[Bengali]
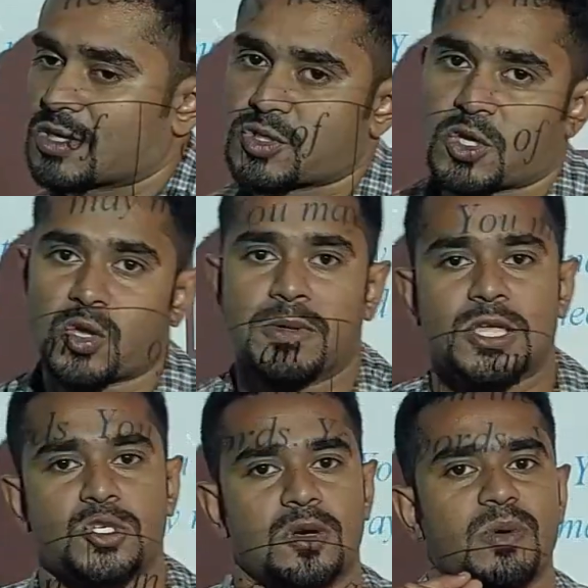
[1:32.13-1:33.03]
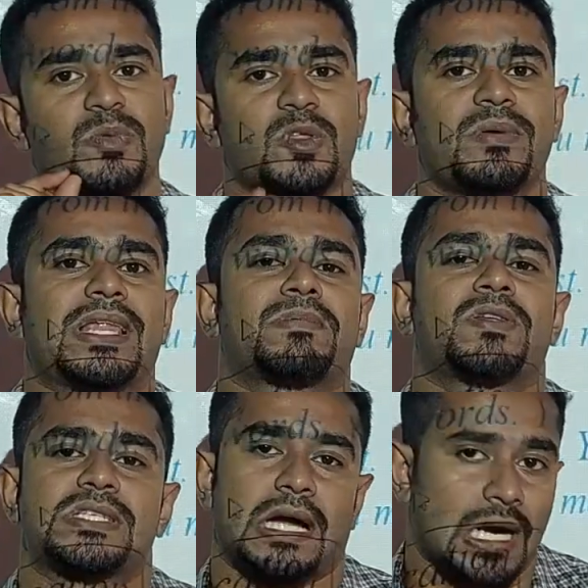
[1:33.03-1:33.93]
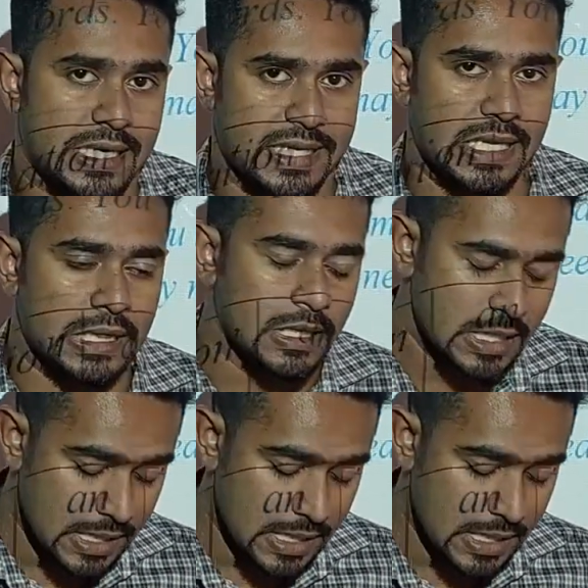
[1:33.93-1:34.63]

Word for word: করার জন্য তোমাদের সর্বপ্রথমে লাগবে হচ্ছে আর্টিকেল